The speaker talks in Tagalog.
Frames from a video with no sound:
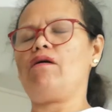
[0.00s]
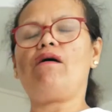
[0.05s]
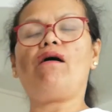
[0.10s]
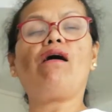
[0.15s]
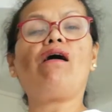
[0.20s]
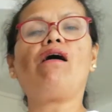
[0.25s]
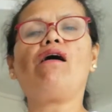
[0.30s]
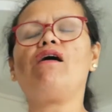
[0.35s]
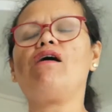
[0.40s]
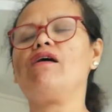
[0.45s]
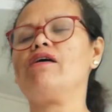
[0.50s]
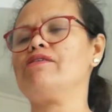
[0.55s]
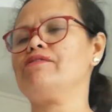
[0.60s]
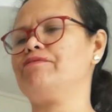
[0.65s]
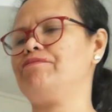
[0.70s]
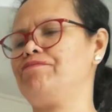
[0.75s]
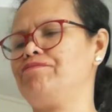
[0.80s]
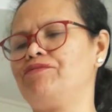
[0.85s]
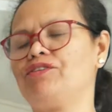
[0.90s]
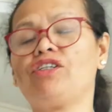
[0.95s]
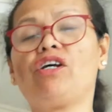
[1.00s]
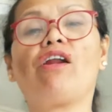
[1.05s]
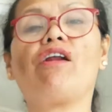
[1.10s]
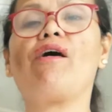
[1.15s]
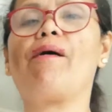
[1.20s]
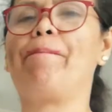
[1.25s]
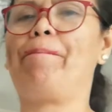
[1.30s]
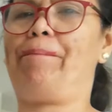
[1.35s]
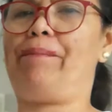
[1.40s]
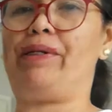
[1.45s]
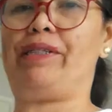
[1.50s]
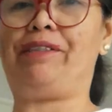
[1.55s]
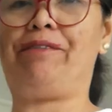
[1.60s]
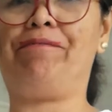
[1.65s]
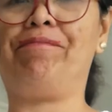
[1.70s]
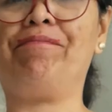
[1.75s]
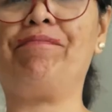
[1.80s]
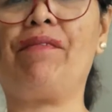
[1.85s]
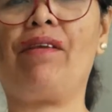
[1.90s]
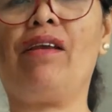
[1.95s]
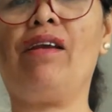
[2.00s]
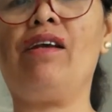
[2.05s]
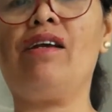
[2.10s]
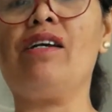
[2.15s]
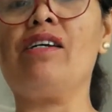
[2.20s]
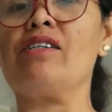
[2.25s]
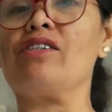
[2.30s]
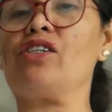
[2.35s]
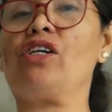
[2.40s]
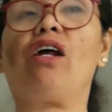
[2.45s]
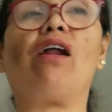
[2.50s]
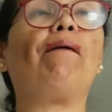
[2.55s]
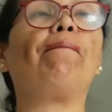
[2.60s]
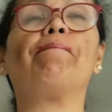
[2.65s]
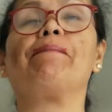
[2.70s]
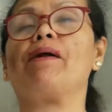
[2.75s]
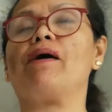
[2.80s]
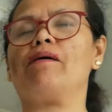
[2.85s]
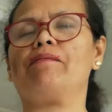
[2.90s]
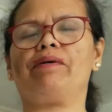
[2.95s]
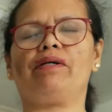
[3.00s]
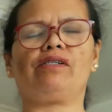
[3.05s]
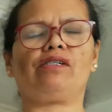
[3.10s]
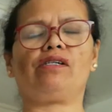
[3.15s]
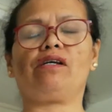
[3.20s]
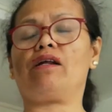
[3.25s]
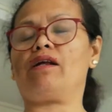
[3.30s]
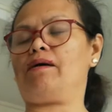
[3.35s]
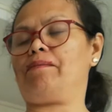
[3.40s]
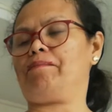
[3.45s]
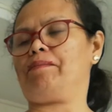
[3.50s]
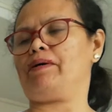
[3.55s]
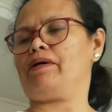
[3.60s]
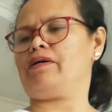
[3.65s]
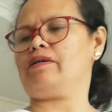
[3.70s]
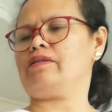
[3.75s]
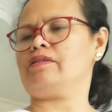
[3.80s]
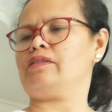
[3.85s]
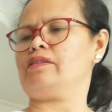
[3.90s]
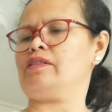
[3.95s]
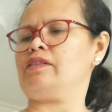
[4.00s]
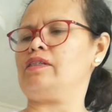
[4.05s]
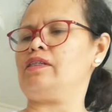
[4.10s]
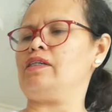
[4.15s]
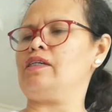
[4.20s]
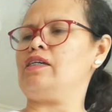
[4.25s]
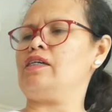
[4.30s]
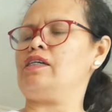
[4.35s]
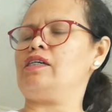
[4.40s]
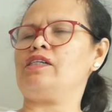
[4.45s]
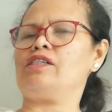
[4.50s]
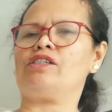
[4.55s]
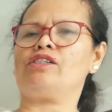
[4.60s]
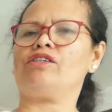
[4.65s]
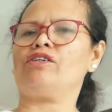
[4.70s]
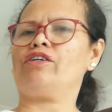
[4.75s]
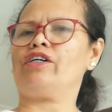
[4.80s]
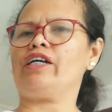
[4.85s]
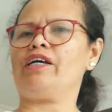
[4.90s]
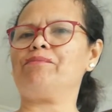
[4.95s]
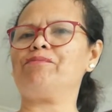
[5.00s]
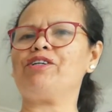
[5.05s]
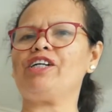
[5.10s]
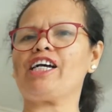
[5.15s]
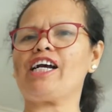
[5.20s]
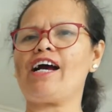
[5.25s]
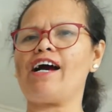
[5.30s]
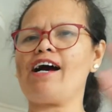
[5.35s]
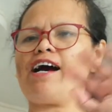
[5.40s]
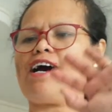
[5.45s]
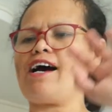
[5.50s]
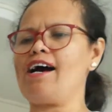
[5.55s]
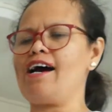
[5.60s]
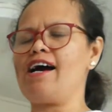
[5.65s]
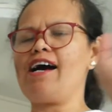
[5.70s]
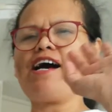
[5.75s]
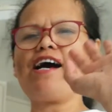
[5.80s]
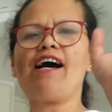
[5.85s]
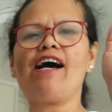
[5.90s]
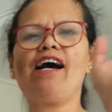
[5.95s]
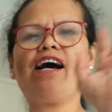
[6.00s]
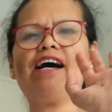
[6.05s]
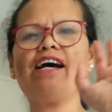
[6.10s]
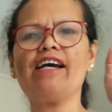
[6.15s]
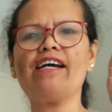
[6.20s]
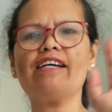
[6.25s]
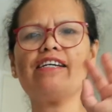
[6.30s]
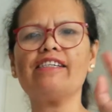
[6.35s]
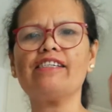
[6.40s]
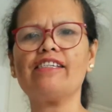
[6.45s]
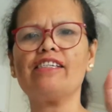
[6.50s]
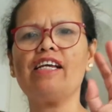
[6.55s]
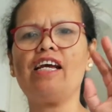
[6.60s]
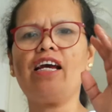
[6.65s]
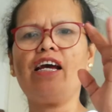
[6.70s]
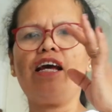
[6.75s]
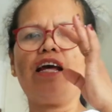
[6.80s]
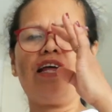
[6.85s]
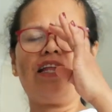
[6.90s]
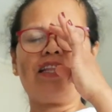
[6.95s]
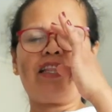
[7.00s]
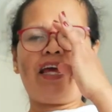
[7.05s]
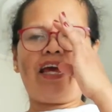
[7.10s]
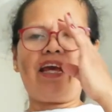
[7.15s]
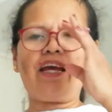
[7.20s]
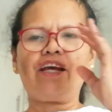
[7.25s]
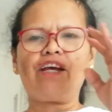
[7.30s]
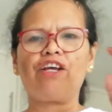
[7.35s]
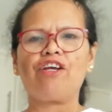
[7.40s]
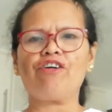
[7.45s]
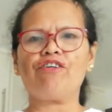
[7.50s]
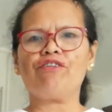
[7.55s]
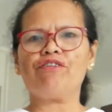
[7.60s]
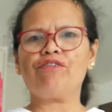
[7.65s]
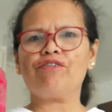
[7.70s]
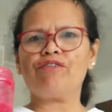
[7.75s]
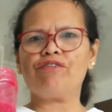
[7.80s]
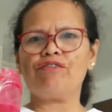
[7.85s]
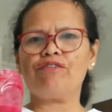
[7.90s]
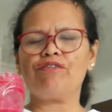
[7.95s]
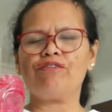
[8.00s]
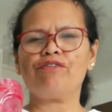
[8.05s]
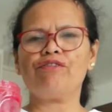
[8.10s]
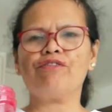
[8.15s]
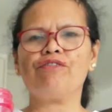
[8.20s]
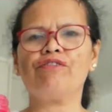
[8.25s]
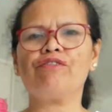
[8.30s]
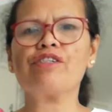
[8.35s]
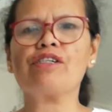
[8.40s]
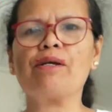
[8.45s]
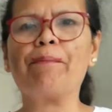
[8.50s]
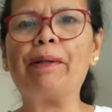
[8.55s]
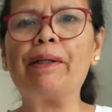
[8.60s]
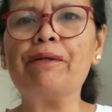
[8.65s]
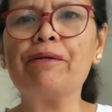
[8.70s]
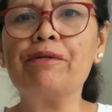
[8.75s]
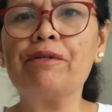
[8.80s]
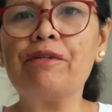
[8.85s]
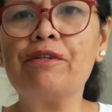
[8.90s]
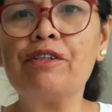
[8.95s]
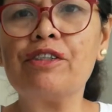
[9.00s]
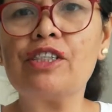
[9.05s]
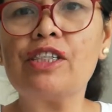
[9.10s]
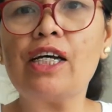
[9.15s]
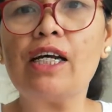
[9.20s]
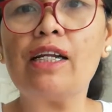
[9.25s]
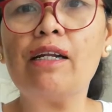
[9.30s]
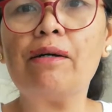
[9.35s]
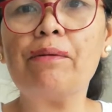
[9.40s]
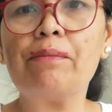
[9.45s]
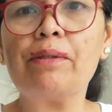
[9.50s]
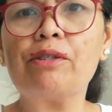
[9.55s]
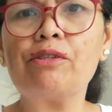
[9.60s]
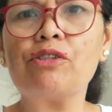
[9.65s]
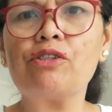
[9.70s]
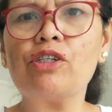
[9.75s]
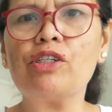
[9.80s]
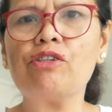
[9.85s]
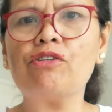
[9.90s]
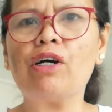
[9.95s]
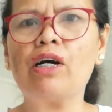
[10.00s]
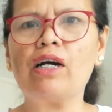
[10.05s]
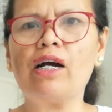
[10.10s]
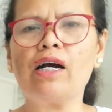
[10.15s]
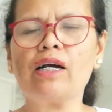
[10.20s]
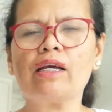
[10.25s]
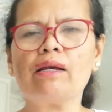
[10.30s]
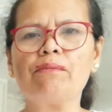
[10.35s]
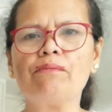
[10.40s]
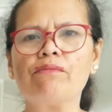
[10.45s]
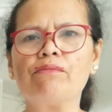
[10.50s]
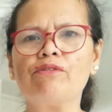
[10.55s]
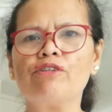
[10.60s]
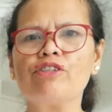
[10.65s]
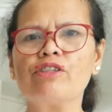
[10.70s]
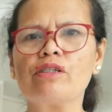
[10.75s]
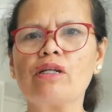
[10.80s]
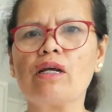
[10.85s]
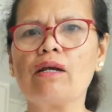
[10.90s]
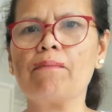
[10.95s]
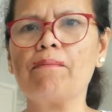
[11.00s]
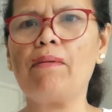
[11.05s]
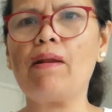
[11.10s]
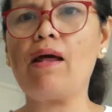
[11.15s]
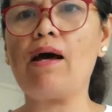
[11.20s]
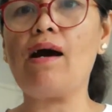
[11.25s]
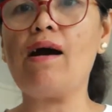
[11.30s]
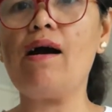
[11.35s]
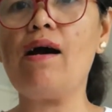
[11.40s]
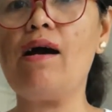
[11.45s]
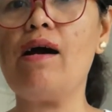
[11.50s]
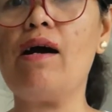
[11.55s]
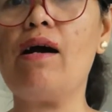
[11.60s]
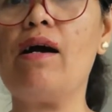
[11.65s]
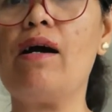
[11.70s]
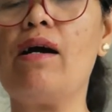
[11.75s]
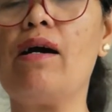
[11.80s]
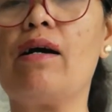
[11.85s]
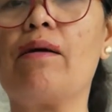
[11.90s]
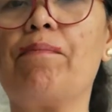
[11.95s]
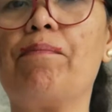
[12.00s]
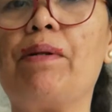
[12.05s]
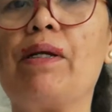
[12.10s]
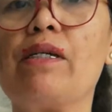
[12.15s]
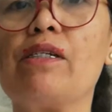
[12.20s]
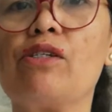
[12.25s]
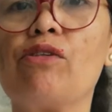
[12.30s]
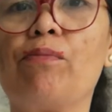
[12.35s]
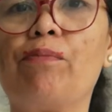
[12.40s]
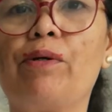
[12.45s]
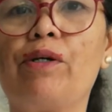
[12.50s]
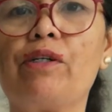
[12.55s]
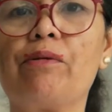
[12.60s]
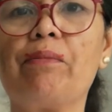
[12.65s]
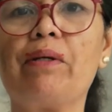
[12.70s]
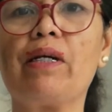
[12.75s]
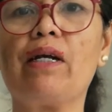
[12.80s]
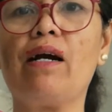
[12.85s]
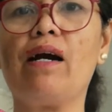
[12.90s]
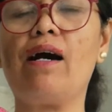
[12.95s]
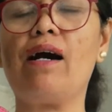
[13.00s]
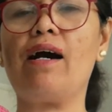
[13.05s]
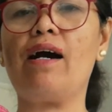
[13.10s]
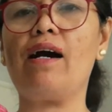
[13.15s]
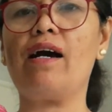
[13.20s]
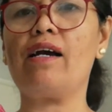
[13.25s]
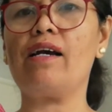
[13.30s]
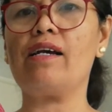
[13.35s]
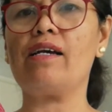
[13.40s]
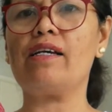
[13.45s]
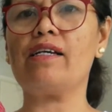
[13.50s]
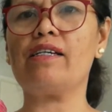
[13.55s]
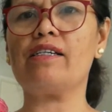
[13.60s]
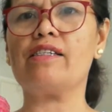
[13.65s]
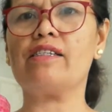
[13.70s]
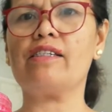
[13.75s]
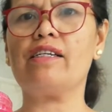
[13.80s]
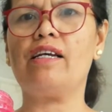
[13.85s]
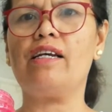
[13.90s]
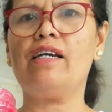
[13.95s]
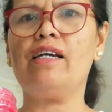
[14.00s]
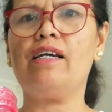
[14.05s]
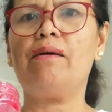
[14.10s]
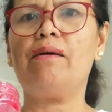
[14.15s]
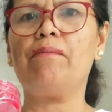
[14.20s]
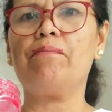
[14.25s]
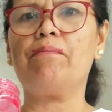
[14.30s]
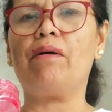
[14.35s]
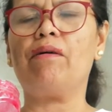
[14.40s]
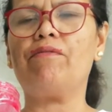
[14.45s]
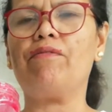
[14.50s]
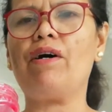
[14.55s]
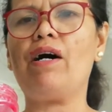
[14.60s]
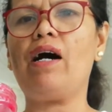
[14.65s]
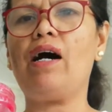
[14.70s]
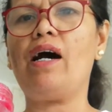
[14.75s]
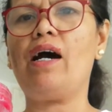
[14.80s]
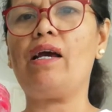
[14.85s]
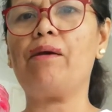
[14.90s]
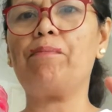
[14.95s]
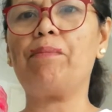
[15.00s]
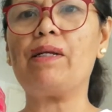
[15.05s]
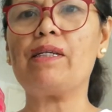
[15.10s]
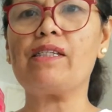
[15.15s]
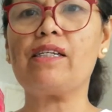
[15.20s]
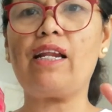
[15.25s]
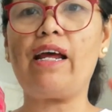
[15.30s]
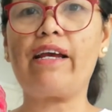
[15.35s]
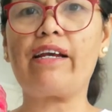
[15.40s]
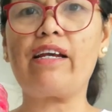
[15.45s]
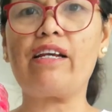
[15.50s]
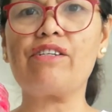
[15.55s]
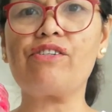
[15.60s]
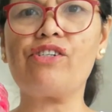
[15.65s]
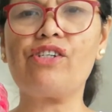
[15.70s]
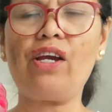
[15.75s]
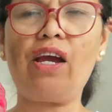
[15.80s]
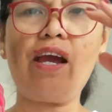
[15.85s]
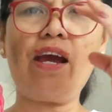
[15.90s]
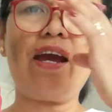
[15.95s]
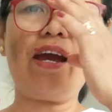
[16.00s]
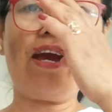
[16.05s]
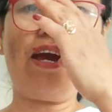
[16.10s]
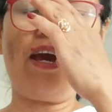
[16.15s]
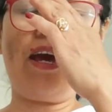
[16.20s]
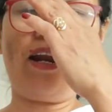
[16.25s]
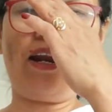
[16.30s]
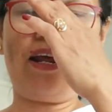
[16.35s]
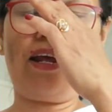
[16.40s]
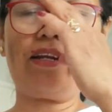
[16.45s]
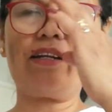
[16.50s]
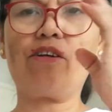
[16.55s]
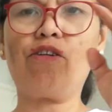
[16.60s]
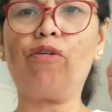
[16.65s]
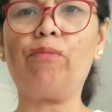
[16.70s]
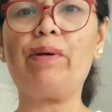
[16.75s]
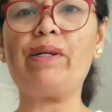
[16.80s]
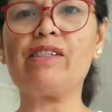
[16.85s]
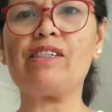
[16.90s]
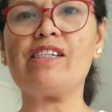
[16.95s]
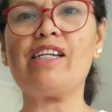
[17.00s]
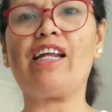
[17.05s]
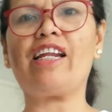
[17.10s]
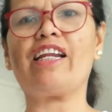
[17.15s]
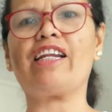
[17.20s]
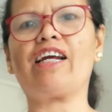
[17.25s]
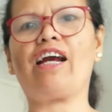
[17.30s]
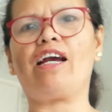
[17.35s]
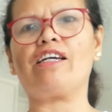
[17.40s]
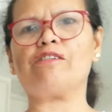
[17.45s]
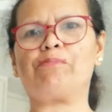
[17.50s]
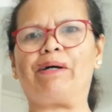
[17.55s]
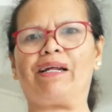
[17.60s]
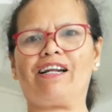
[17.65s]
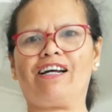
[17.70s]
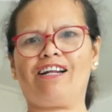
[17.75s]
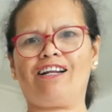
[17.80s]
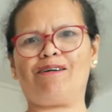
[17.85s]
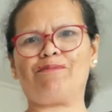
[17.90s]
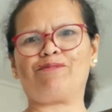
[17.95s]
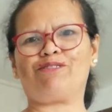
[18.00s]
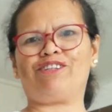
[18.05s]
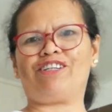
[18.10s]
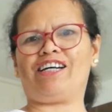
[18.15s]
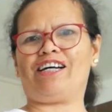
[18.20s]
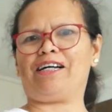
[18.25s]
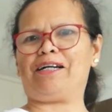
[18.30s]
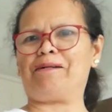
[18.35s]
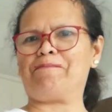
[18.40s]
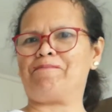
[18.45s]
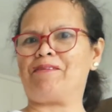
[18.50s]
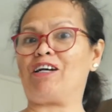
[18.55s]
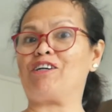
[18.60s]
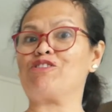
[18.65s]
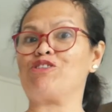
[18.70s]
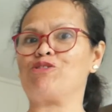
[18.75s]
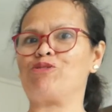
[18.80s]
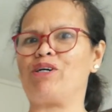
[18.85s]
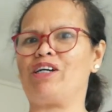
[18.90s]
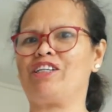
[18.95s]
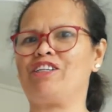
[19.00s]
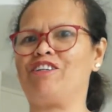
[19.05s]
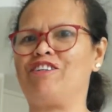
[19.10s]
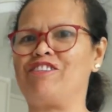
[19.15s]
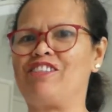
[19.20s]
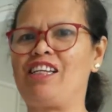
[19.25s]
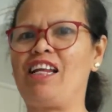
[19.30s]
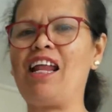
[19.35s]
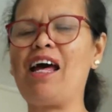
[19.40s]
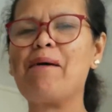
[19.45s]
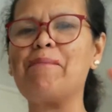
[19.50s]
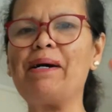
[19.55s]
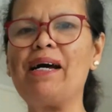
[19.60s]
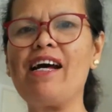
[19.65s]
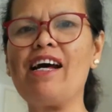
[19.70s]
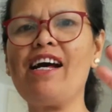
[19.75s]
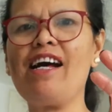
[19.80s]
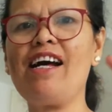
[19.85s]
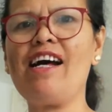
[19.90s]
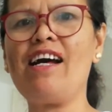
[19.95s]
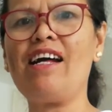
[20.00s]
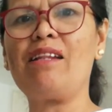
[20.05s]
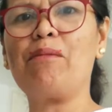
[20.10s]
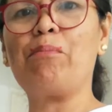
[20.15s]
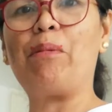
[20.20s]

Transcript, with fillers: Ah, sarap. Sarap, promise, sarap. So, ayan muna guys. Thank you sa panonood. Sana magustuhan nyo ang aking munting vlog. Please support me guys. Bye-bye. Please like and share. And comments na rin guys para alam ko na nagustuhan nyo. Salamat!